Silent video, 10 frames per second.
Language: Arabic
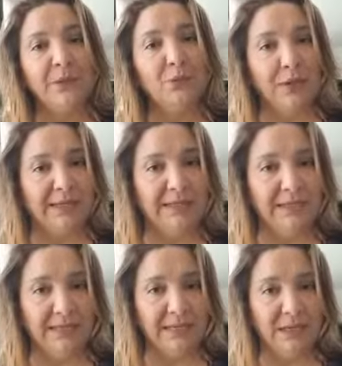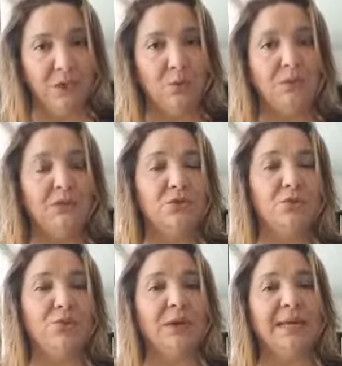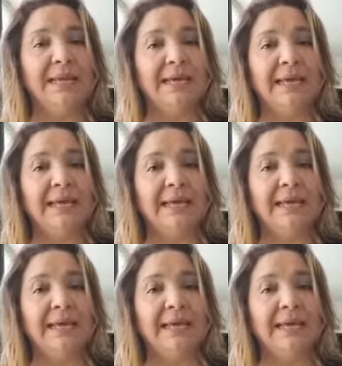نحييها ونشد على